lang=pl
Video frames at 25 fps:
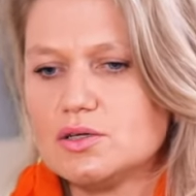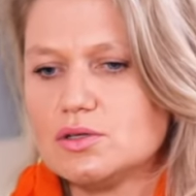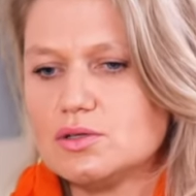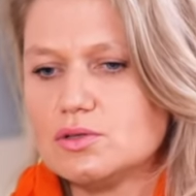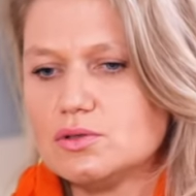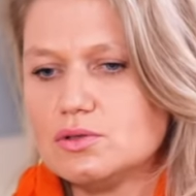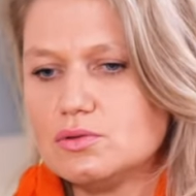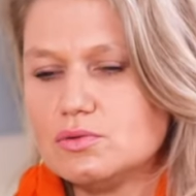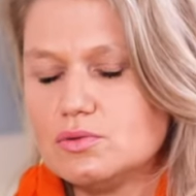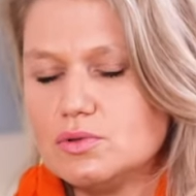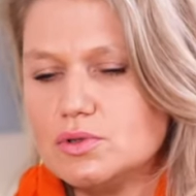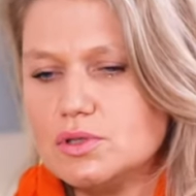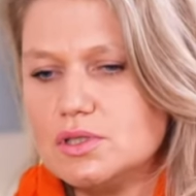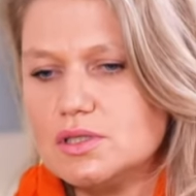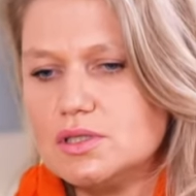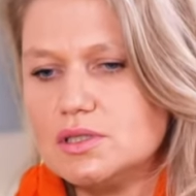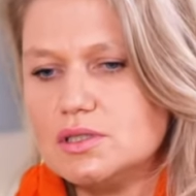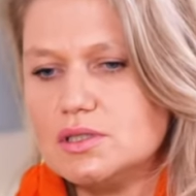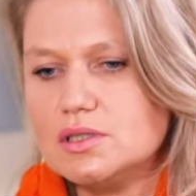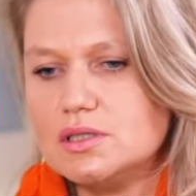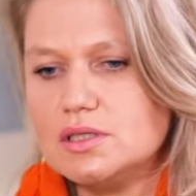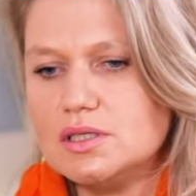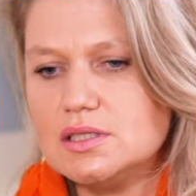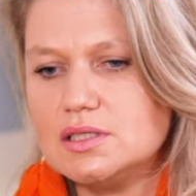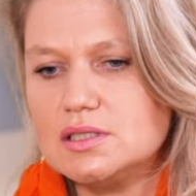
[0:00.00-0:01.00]

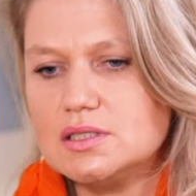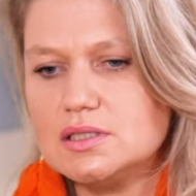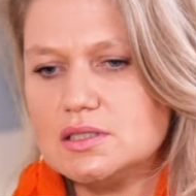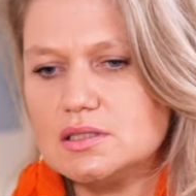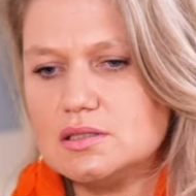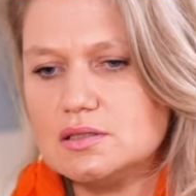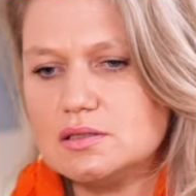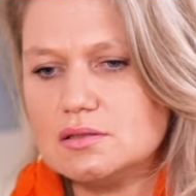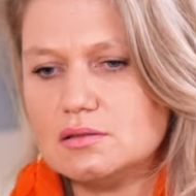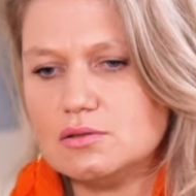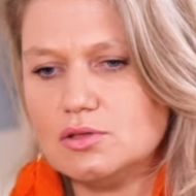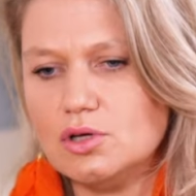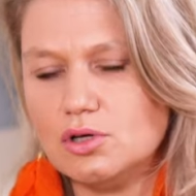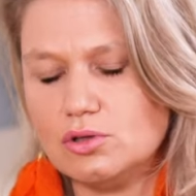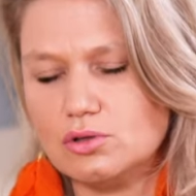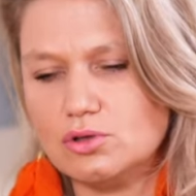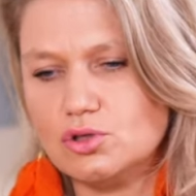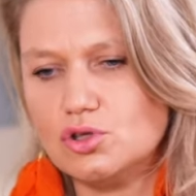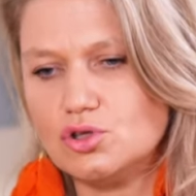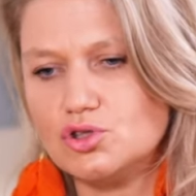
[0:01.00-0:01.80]
który jest no,